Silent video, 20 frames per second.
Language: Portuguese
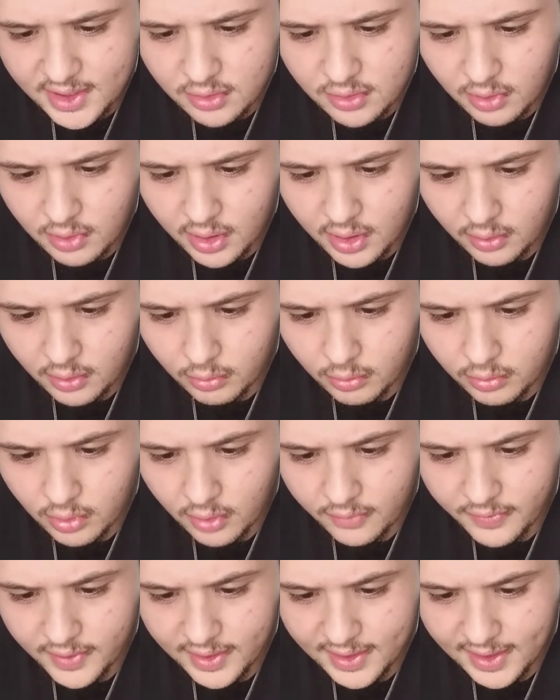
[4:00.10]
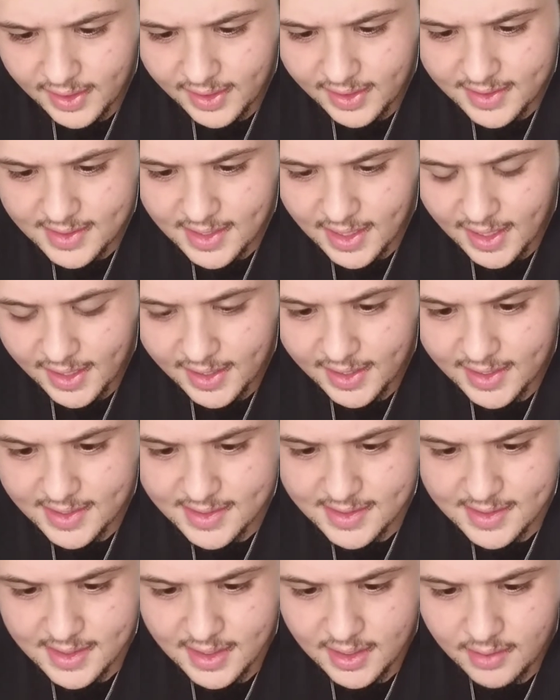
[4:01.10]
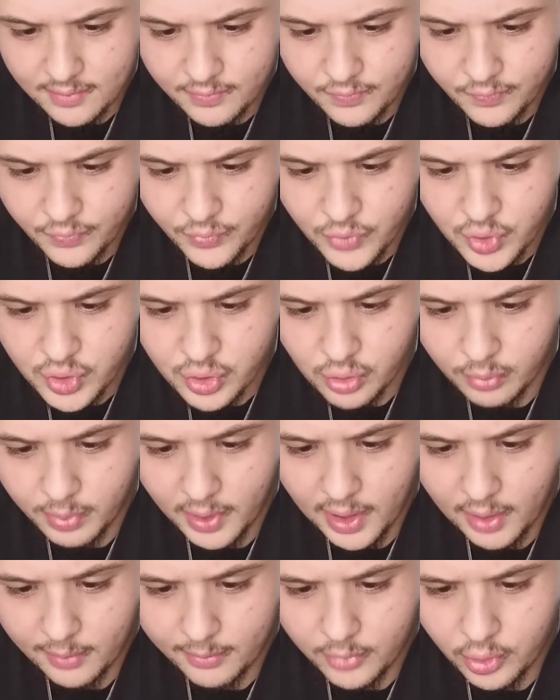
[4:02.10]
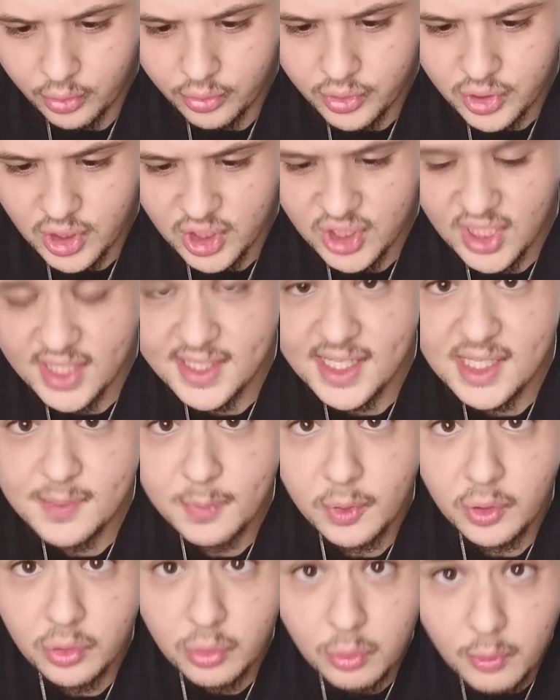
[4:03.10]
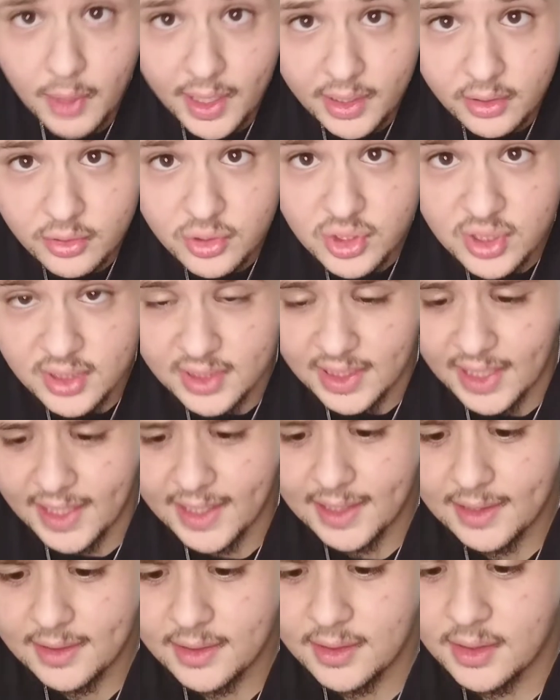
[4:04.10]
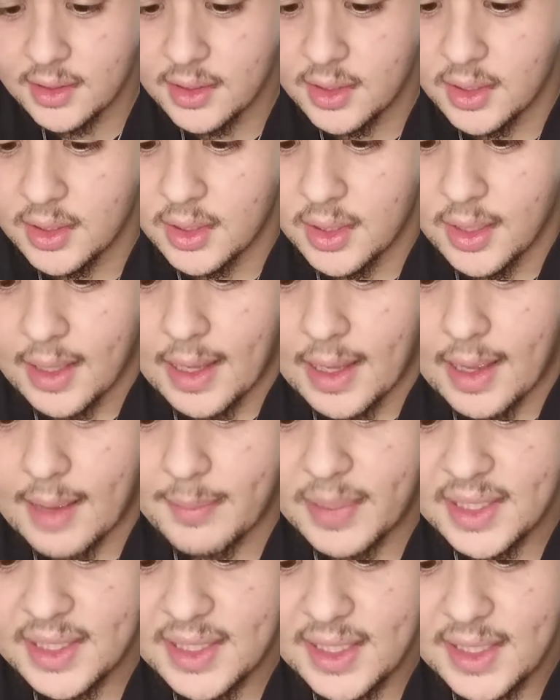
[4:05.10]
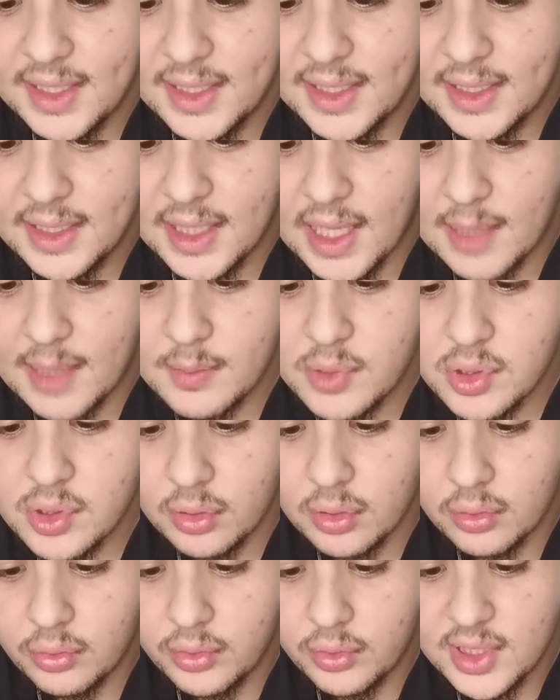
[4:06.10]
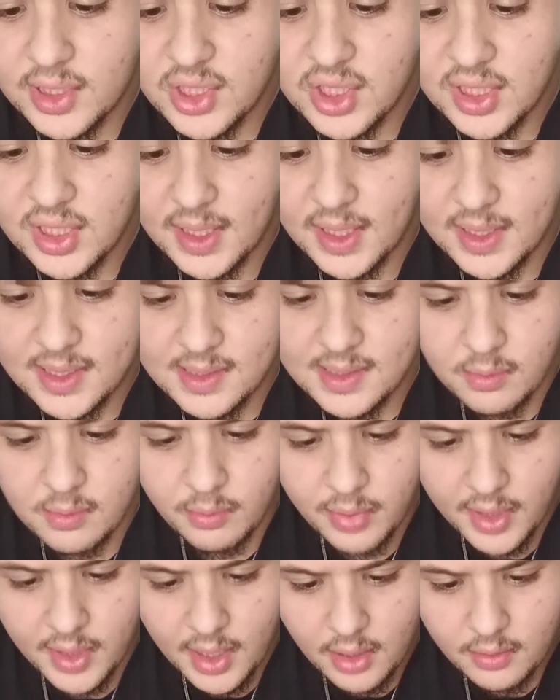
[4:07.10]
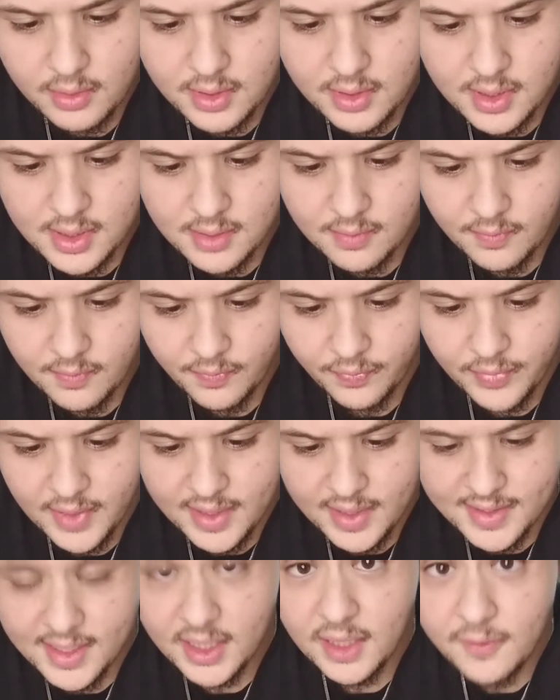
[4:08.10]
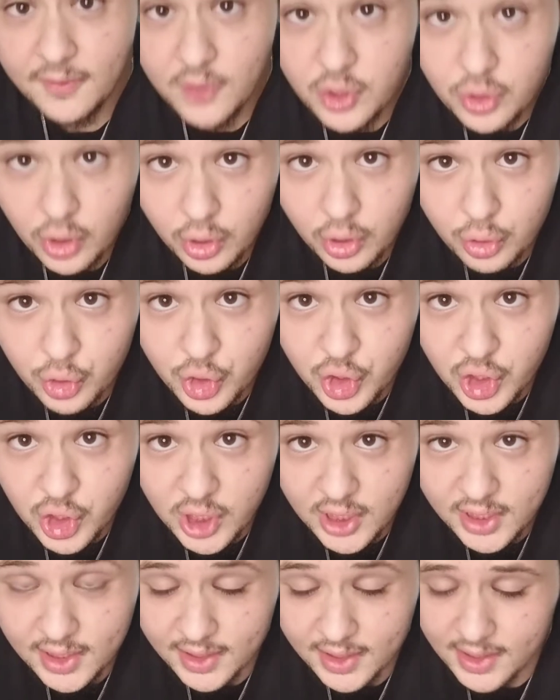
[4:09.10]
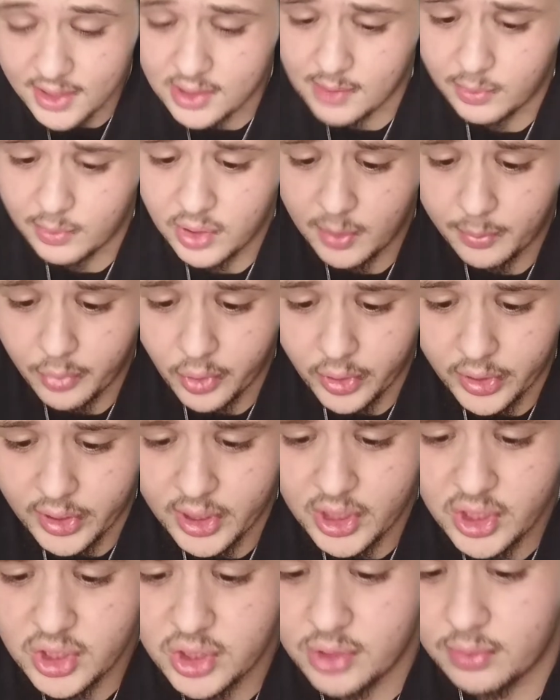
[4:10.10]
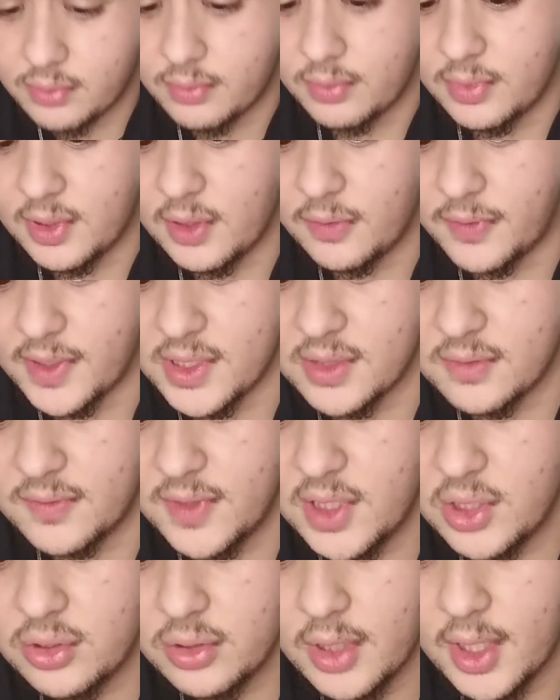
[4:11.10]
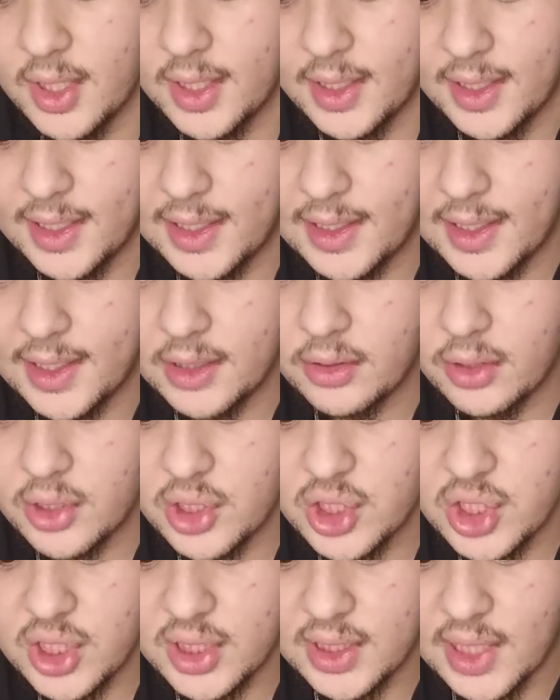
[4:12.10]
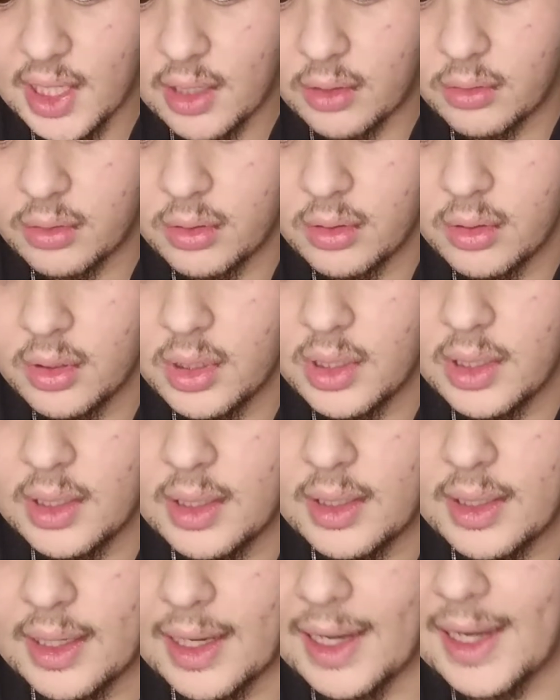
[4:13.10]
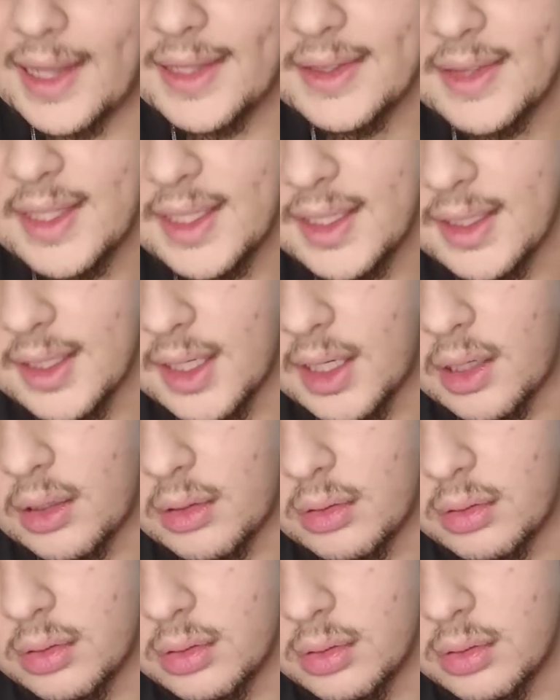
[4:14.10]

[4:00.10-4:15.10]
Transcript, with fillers: de 4, 90 Hz, Super AMOLED, acho que é 6.4 de tela, a bateria absoluta de 500 mAh, 128 GB, isso é muito importante, que eu faço vídeo, e leitor digital lateral.